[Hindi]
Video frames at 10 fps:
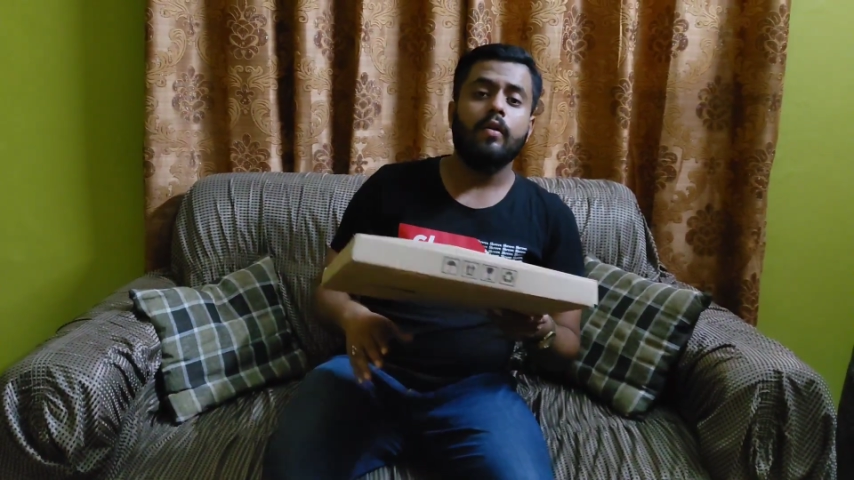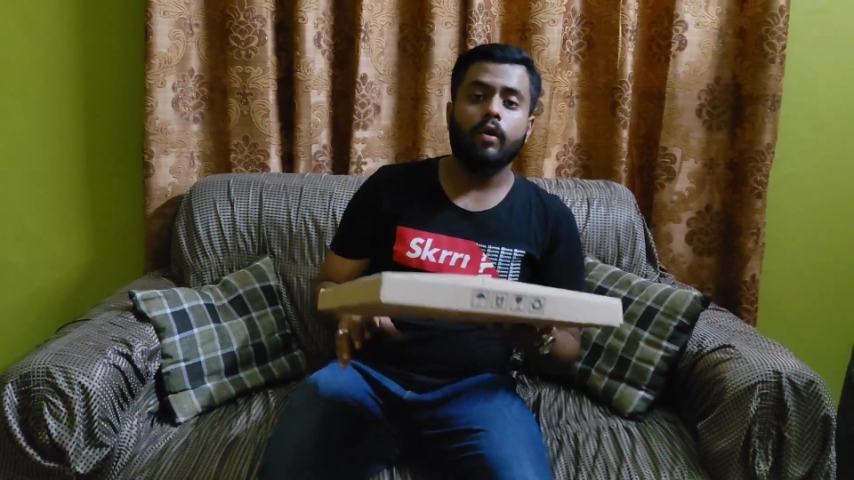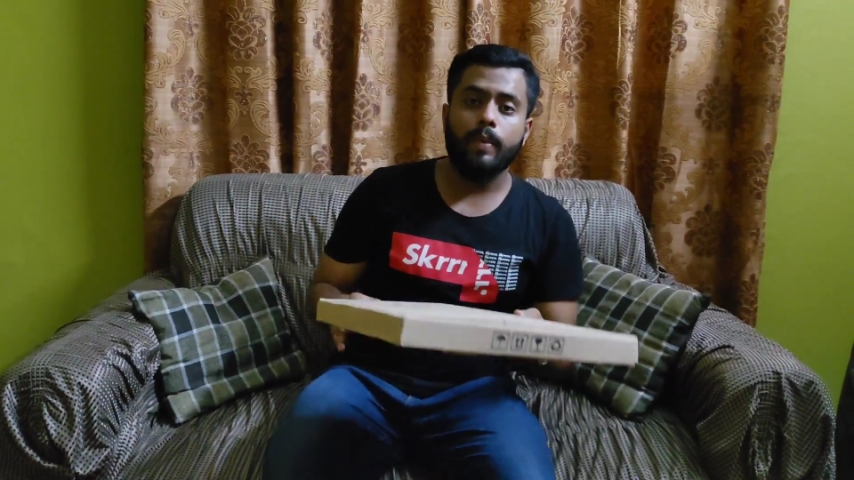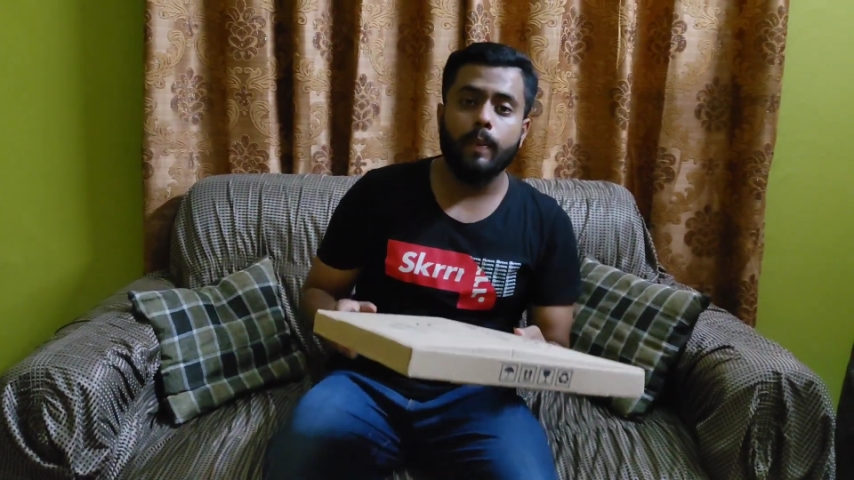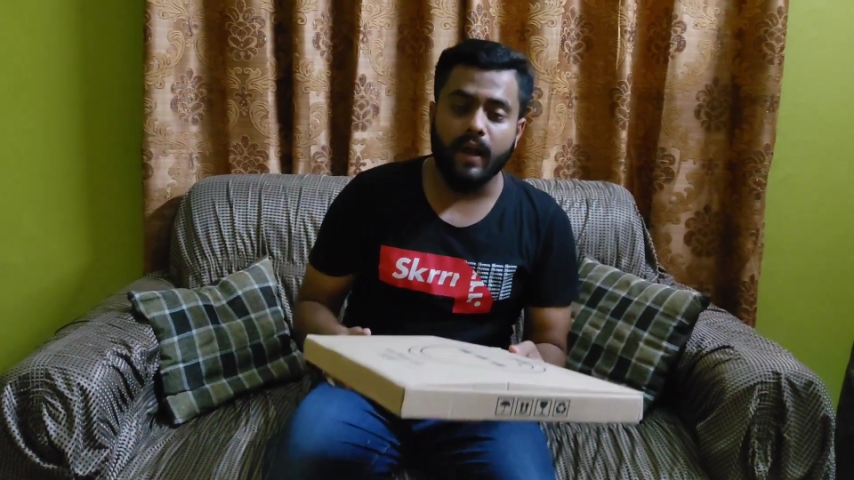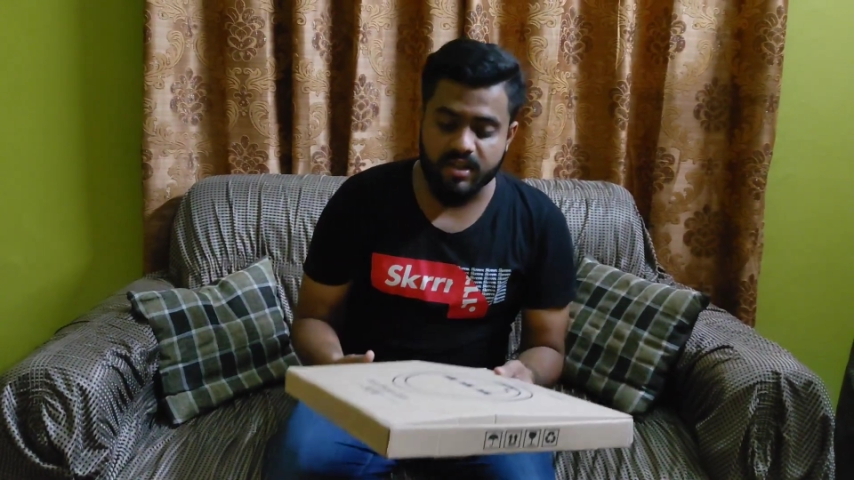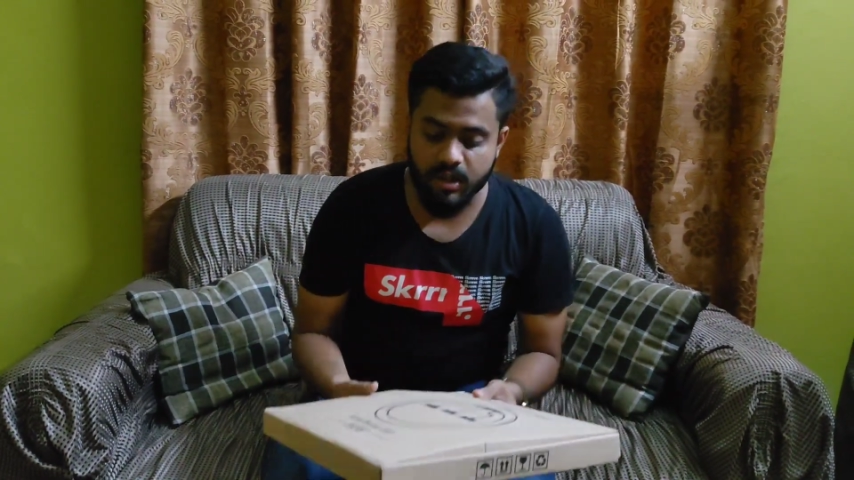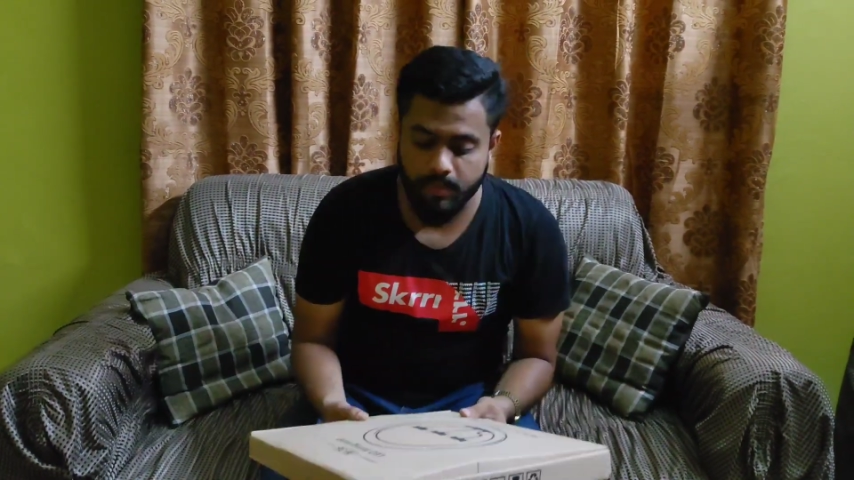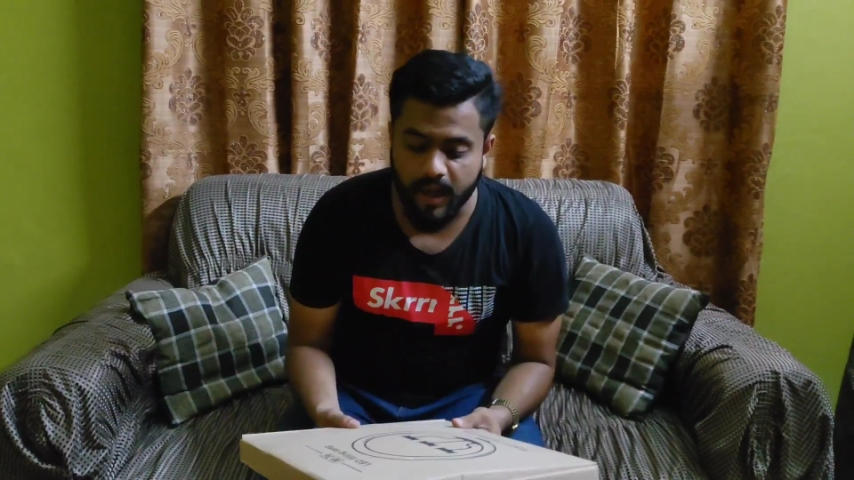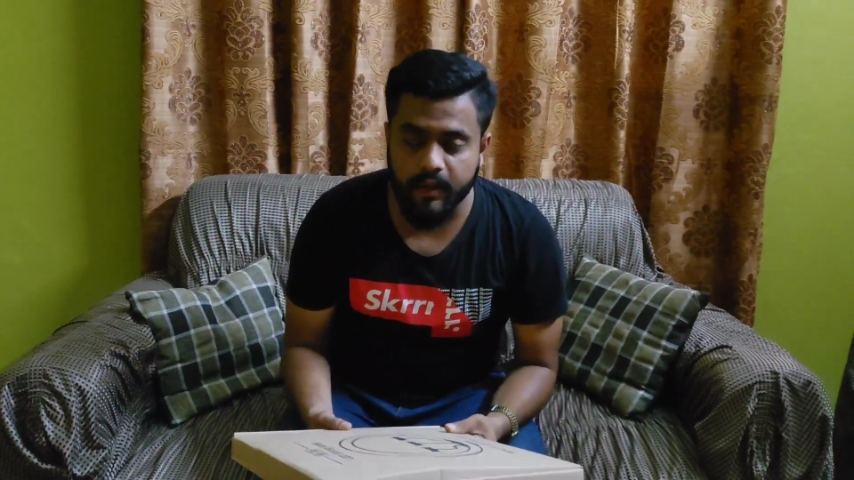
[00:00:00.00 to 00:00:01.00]
वो भी
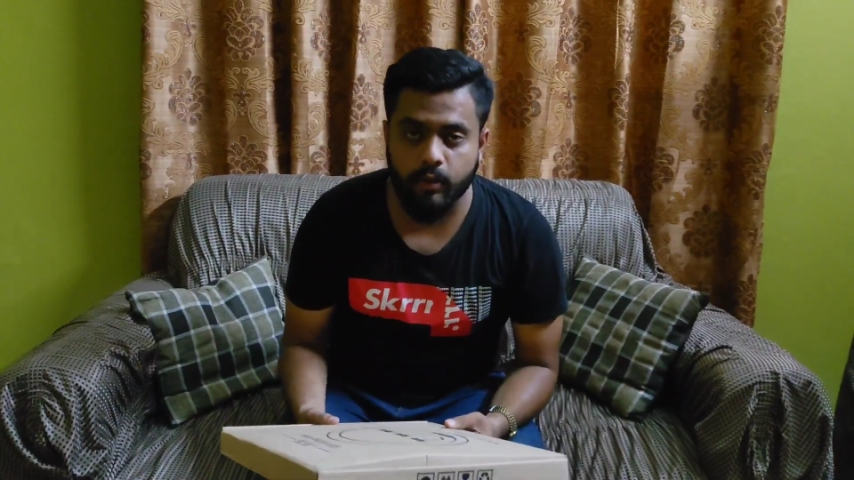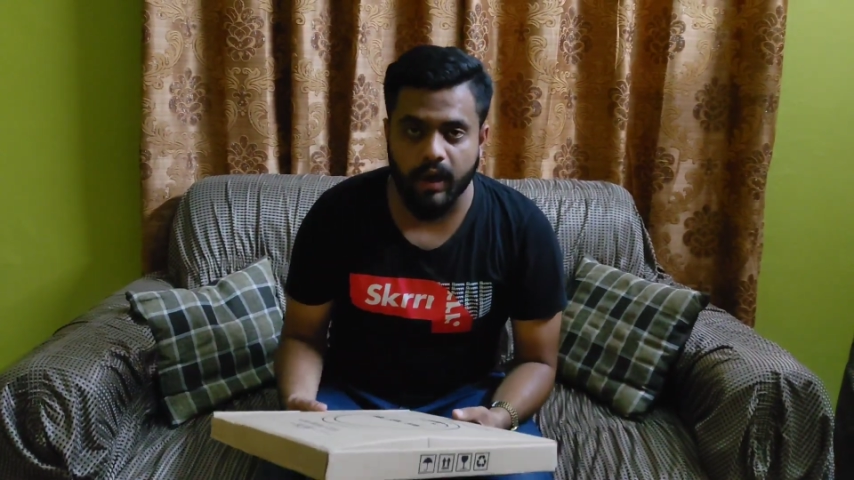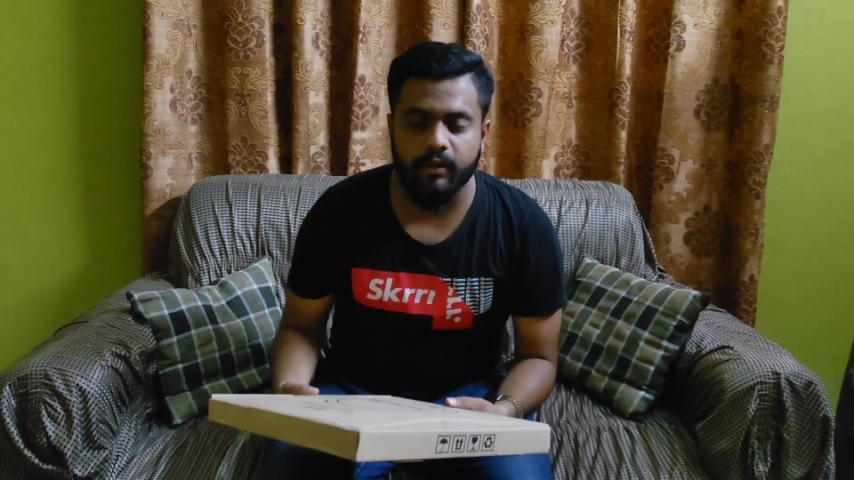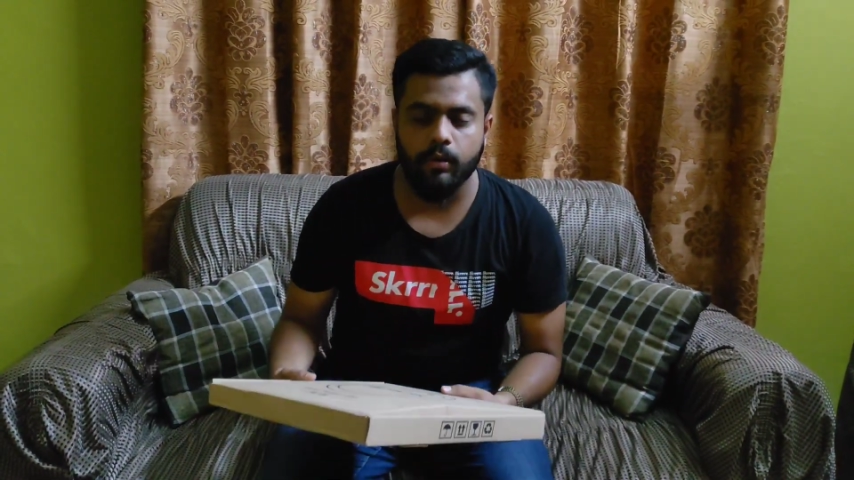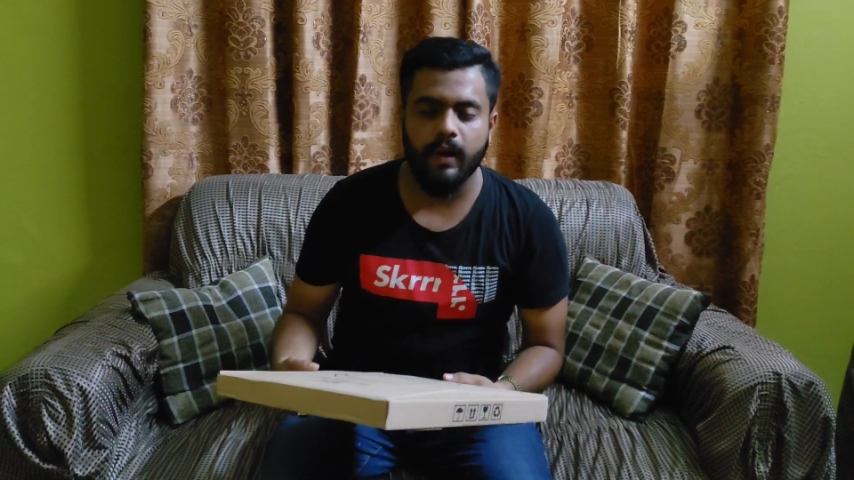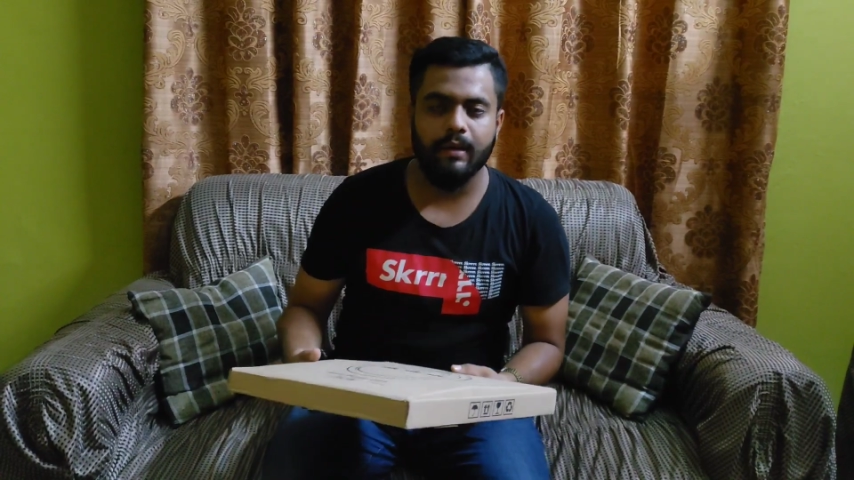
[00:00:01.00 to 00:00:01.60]
प्लास्टिक भी आती है तो आए इसको